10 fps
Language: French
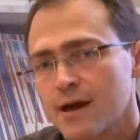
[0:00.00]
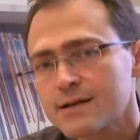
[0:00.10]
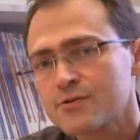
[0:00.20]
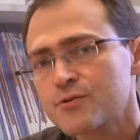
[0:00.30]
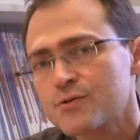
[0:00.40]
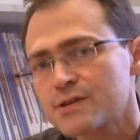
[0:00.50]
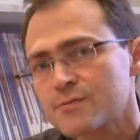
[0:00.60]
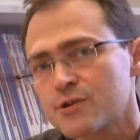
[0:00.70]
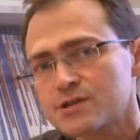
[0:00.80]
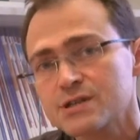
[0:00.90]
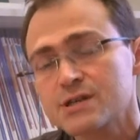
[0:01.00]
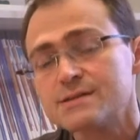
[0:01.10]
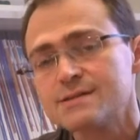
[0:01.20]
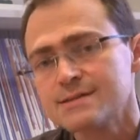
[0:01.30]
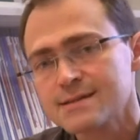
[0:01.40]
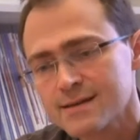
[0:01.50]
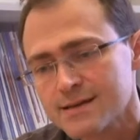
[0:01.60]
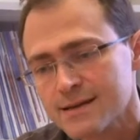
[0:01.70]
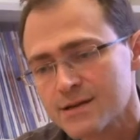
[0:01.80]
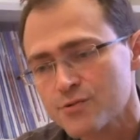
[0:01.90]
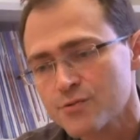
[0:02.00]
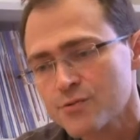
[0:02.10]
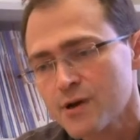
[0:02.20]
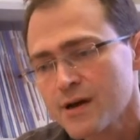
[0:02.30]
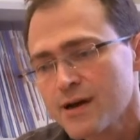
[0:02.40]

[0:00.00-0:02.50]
la rectocolite hémorragique et de distinguer les deux.